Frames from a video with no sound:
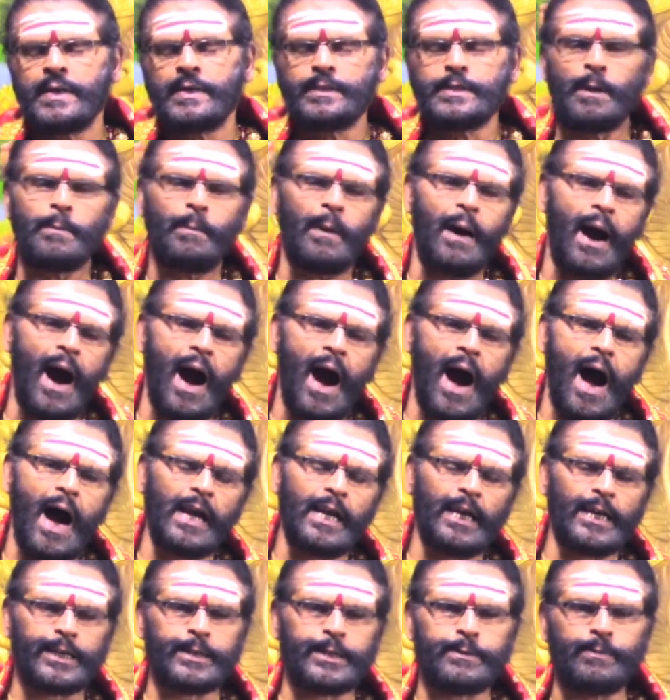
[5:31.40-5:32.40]
இந்த
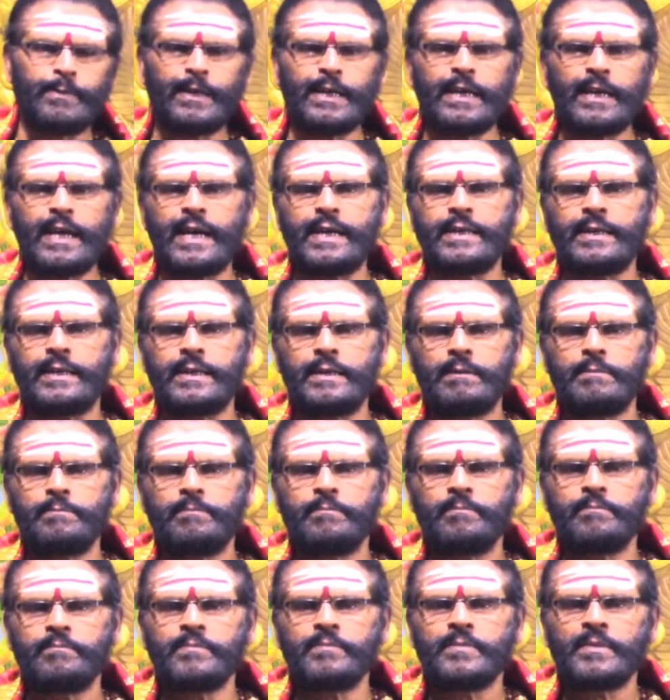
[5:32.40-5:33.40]
மகாலட்சுமியை
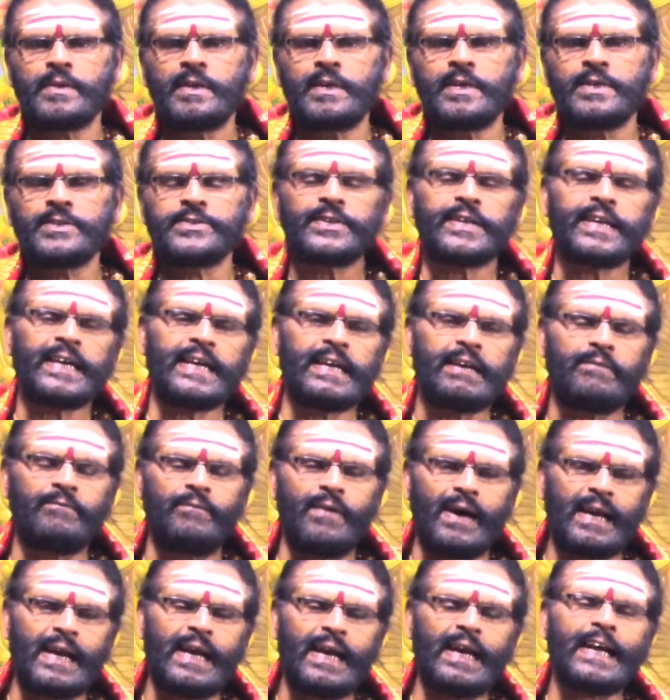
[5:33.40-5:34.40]
ஸ்ரீ
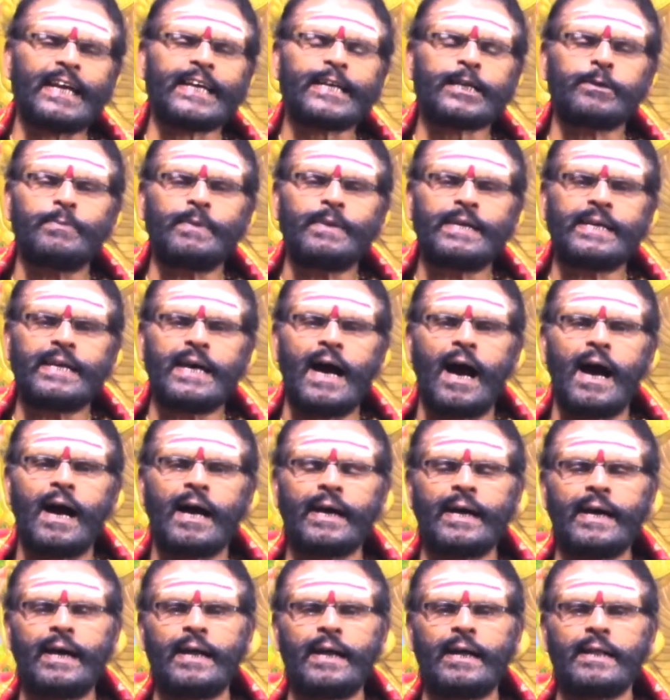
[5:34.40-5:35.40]

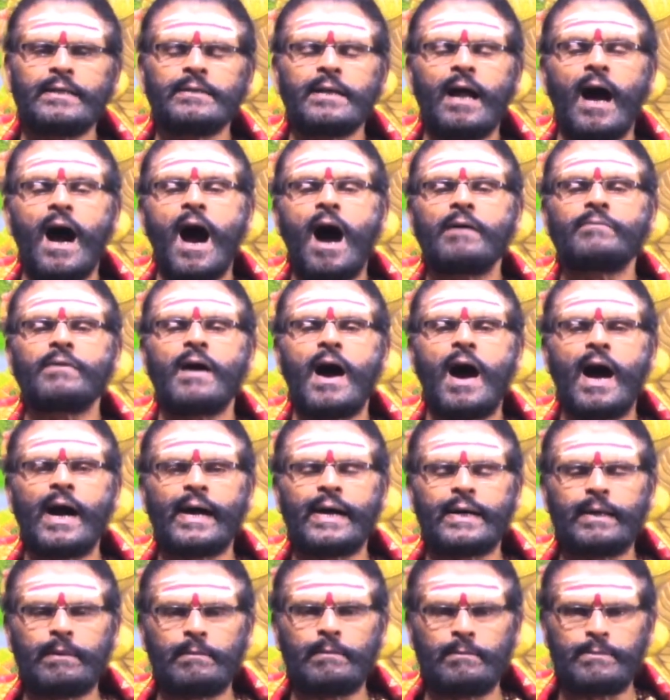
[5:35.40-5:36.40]
வரலட்சுமியாக
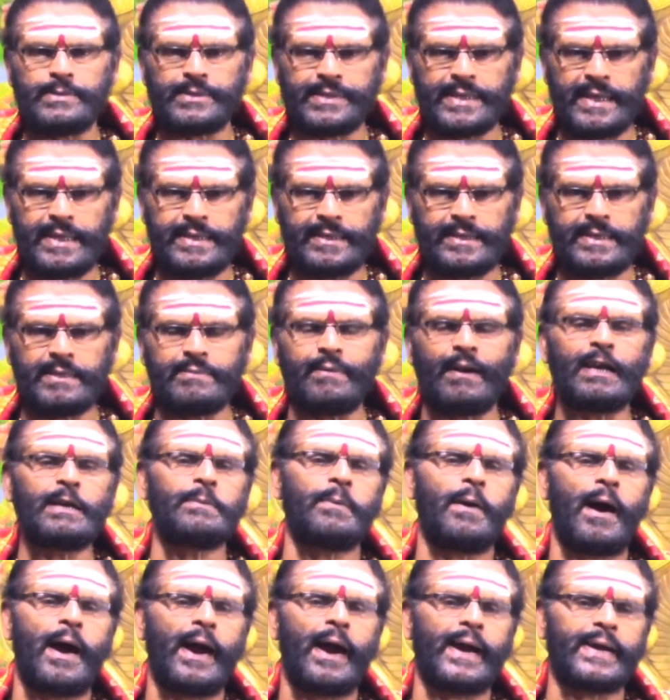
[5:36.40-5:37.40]
ஆபாகரம் செய்து
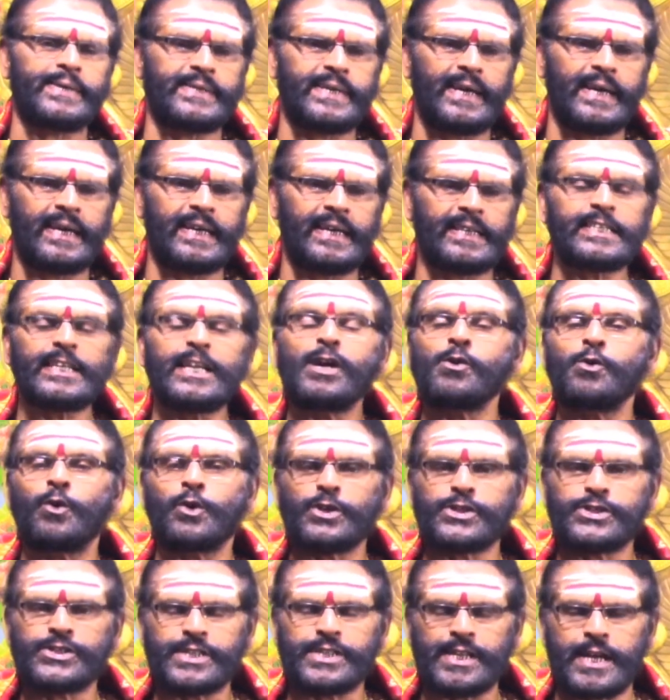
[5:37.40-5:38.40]
வழிபாடு செய்கின்ற
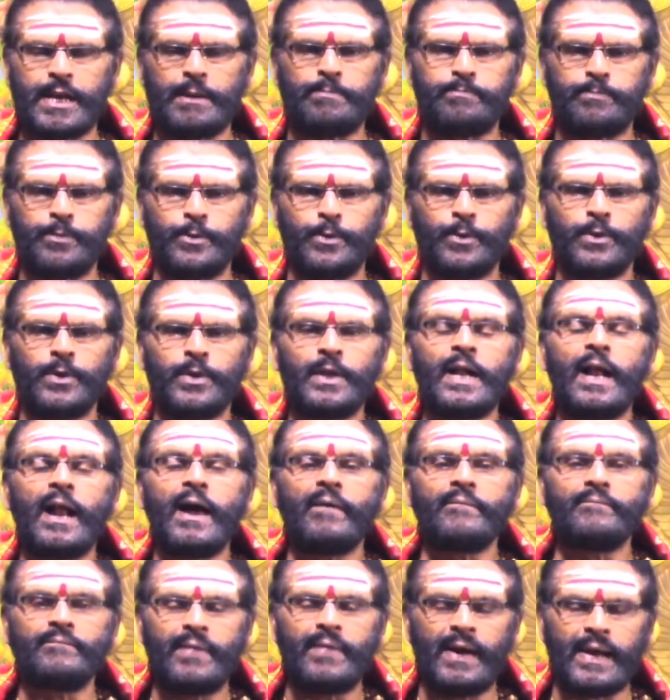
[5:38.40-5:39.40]
ஒரு சிறப்பு
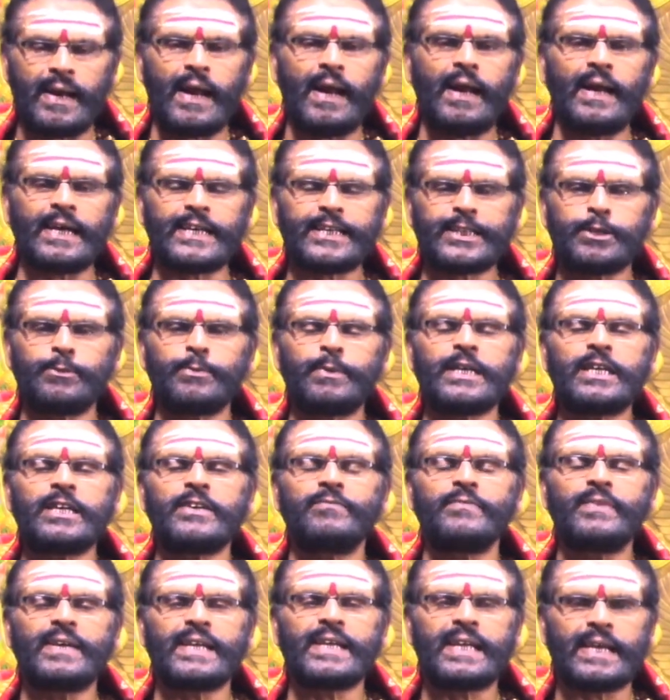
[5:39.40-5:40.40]
வரலட்சுமி
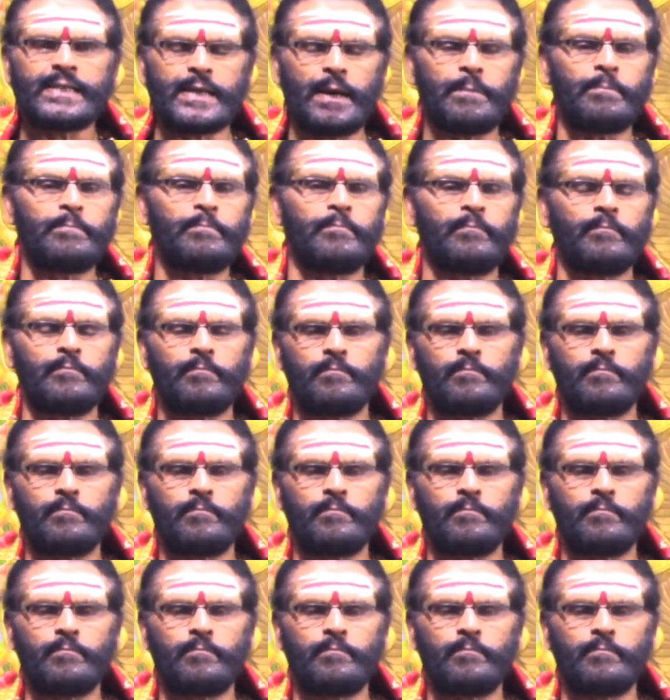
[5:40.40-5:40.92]
விரதம்